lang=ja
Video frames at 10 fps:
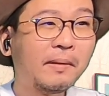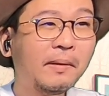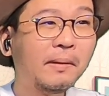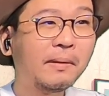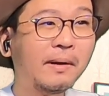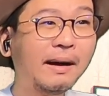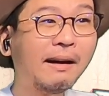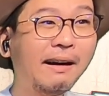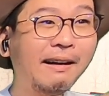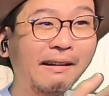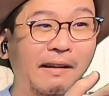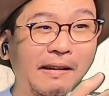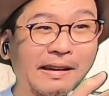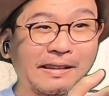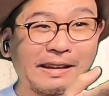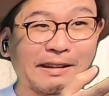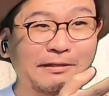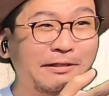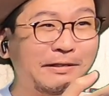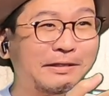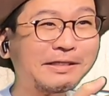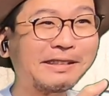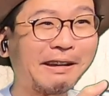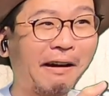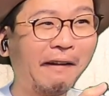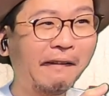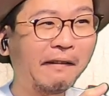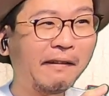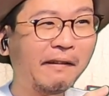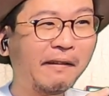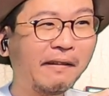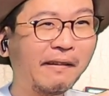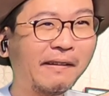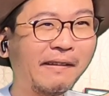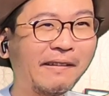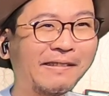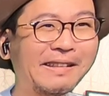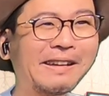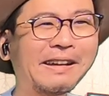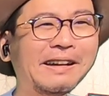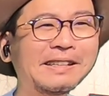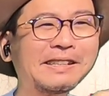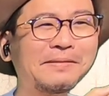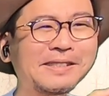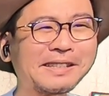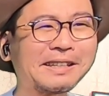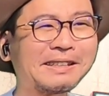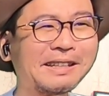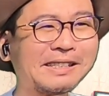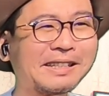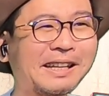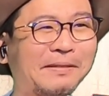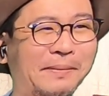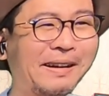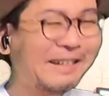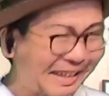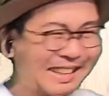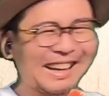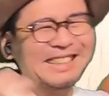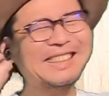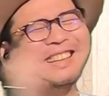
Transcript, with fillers: あ、あ、あ、え、なんかうるうるしてないねえ、寂しかったんじゃないやっぱ。あ、泣い